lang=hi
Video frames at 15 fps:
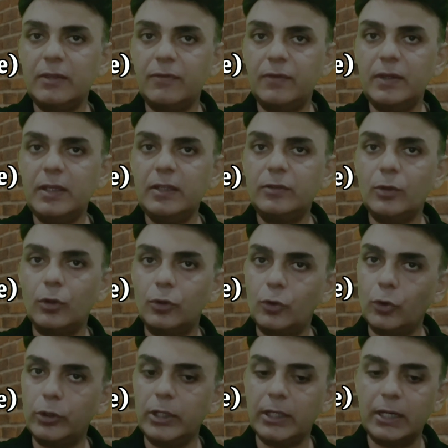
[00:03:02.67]
की फ़ीस और
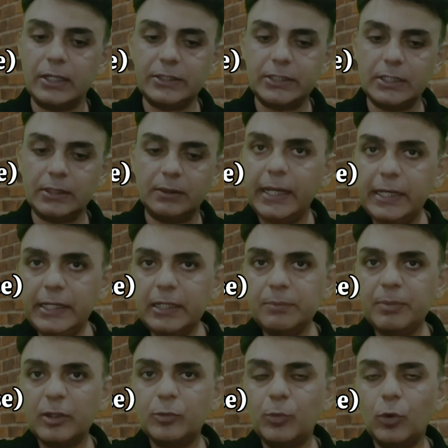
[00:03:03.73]
टोटल खर्चा इंडियन
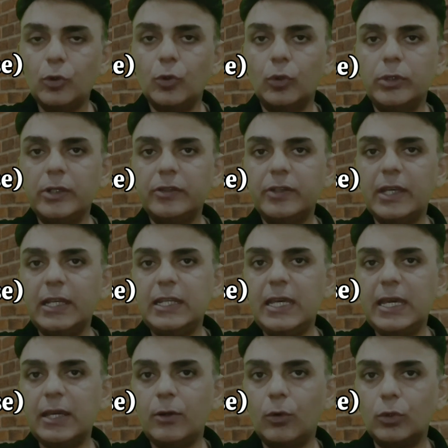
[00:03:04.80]
पासपोर्ट होल्डर्स के
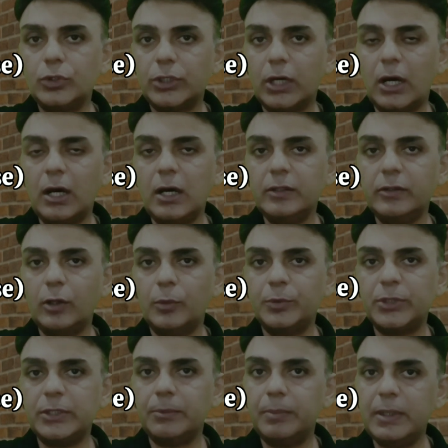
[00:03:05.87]
लिए कुछ ख़ास
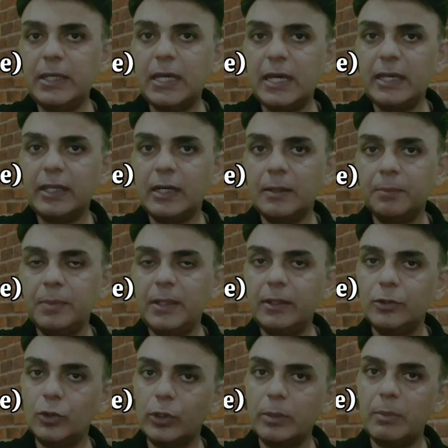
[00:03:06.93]
ऑप्शन भी है यहाँ पे
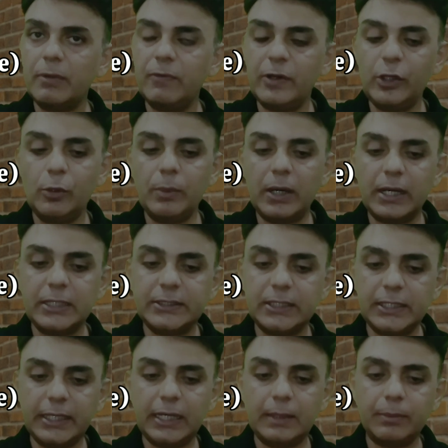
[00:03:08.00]
जो कि मैं वीडियो में आगे
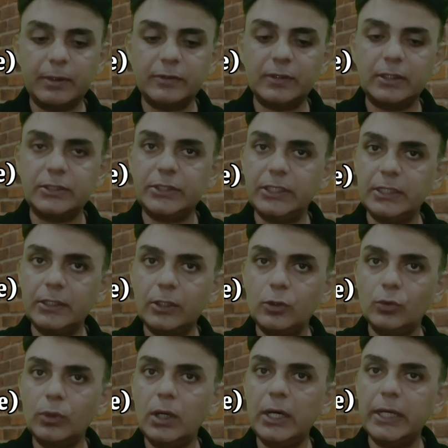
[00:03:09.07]
चल के आपके साथ शेयर
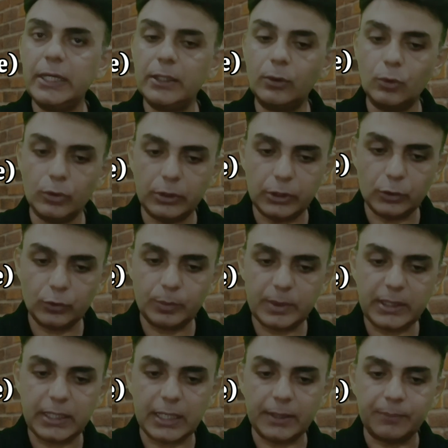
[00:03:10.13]
करूँगा एक गुड न्यूज़
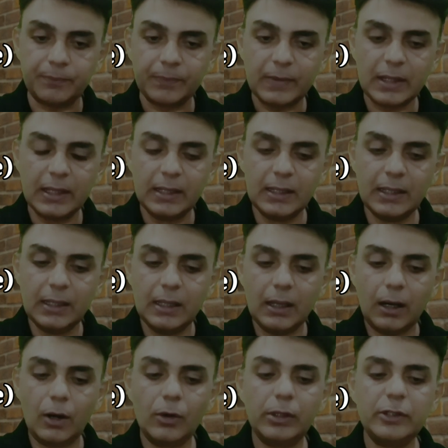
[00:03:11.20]
भी है
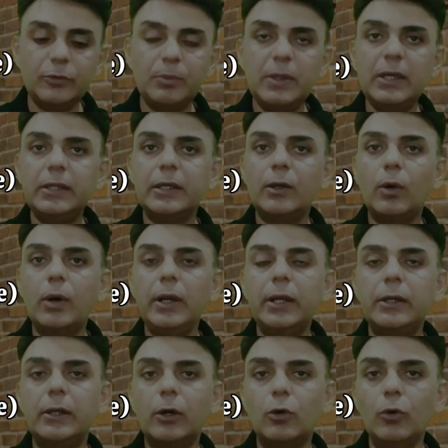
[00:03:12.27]
और इसमें
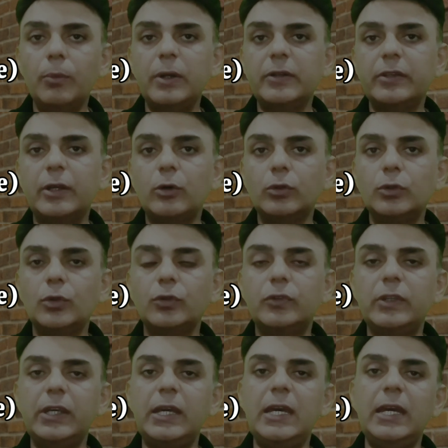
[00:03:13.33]
रिक्वायर्ड डॉक्यूमेंट्स कौन कौन
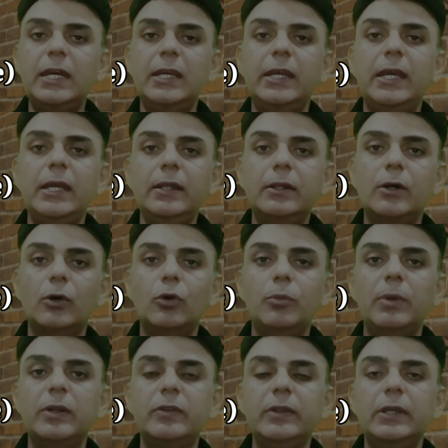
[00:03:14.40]
से हैं किन
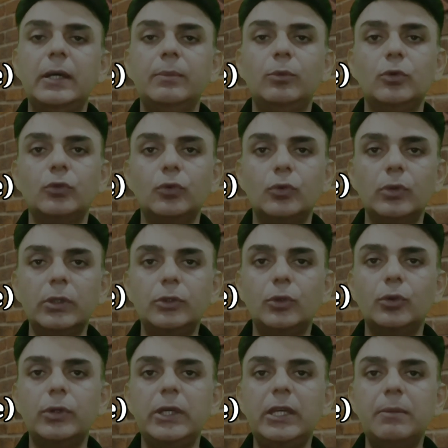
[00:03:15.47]
डॉक्यूमेंट्स की आपको ज़रूरत
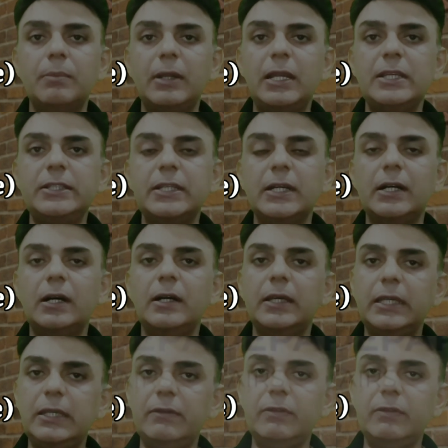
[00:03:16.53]
होगी मलेशिया का ई